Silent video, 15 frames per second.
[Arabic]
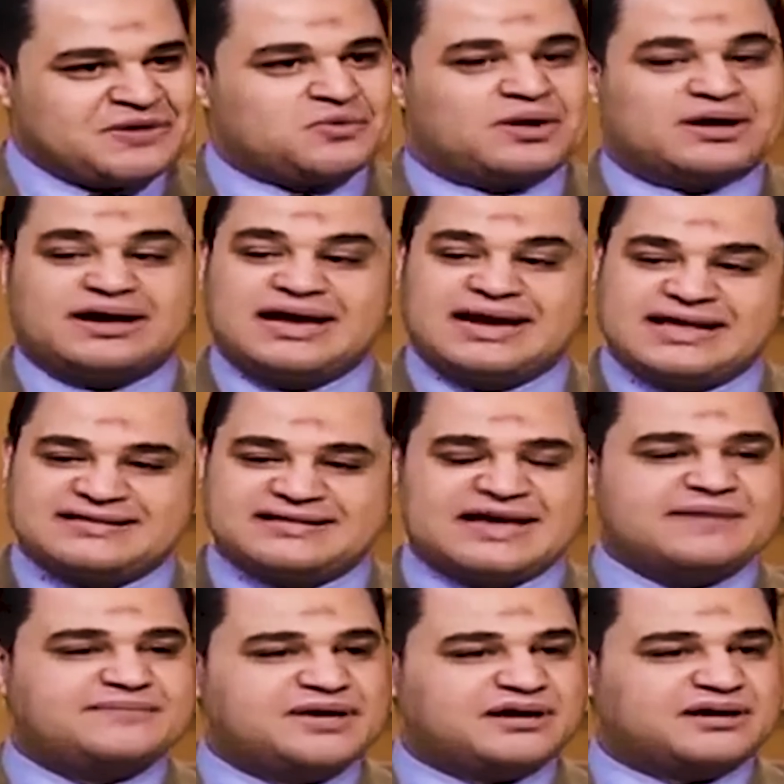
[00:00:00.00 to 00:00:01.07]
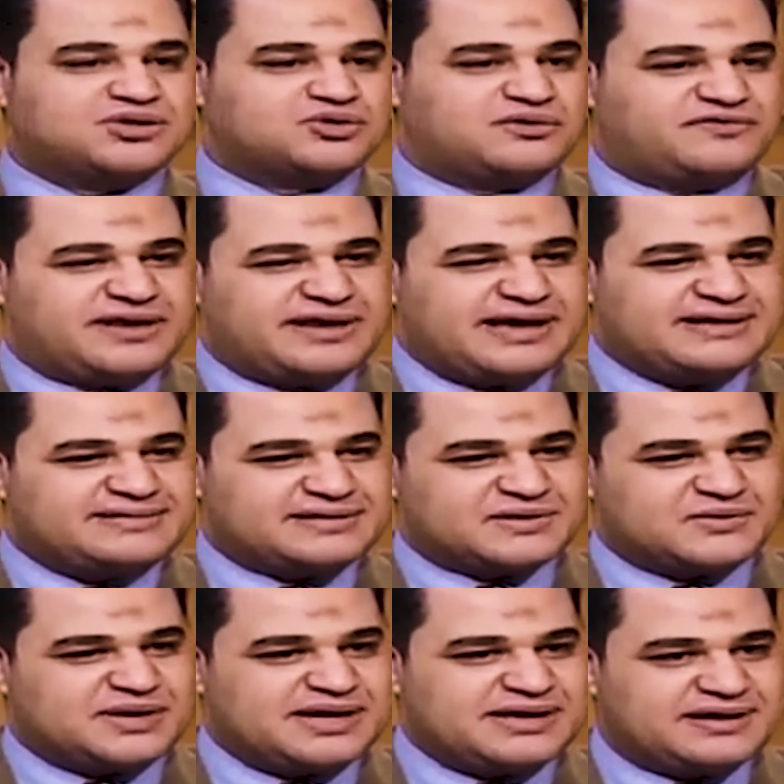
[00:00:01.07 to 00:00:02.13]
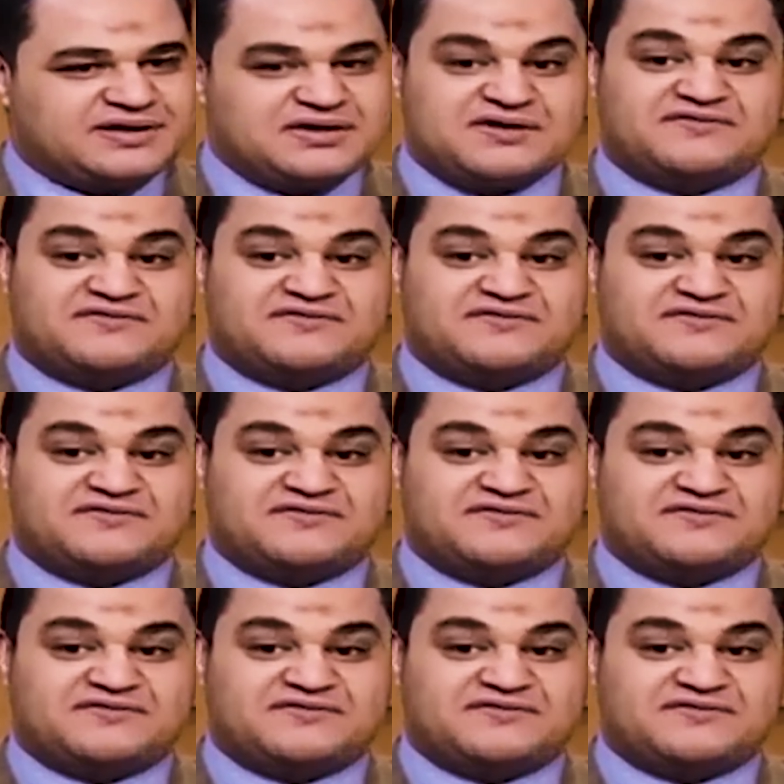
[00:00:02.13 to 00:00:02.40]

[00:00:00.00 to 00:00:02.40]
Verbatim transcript: وقال اذهب يا رجل في نهاية الرواية